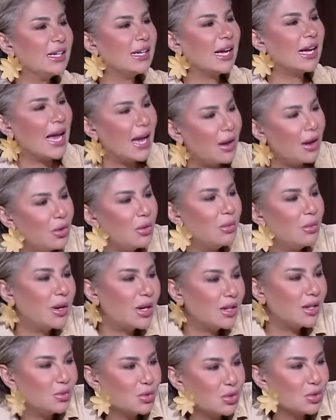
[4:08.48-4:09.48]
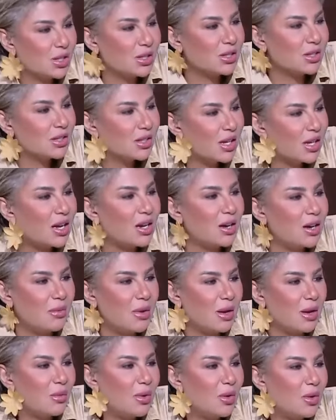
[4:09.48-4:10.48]
حاول بقدر المستطاع
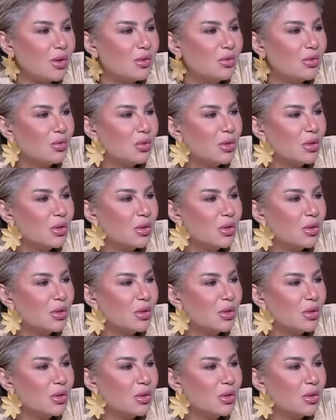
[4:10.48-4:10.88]
تتاقلم على الموقف